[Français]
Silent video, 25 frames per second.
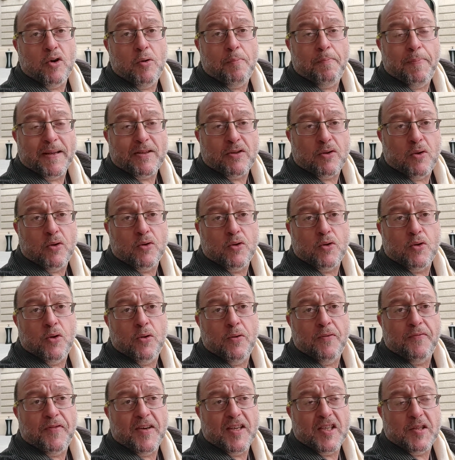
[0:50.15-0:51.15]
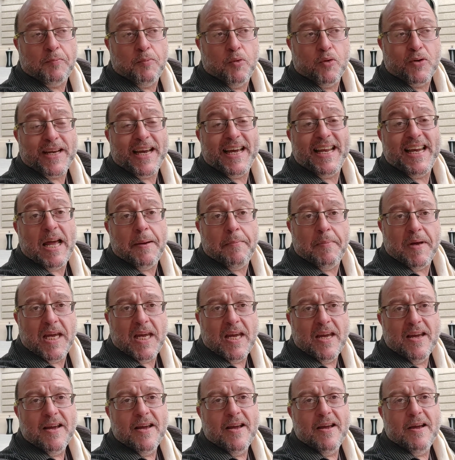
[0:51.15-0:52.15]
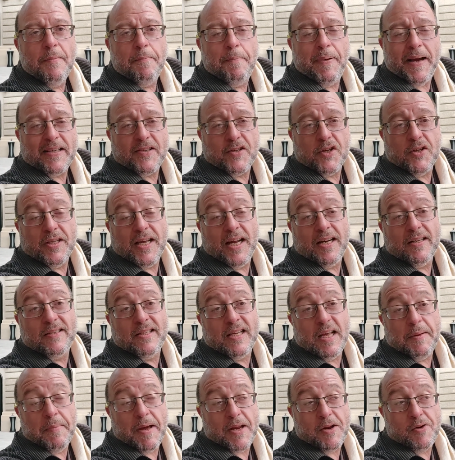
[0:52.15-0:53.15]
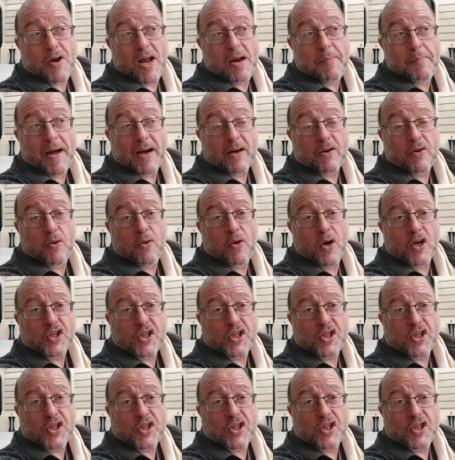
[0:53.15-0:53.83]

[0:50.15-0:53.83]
le patron de Facebook, est l'ami personnel d'Emmanuel Macron.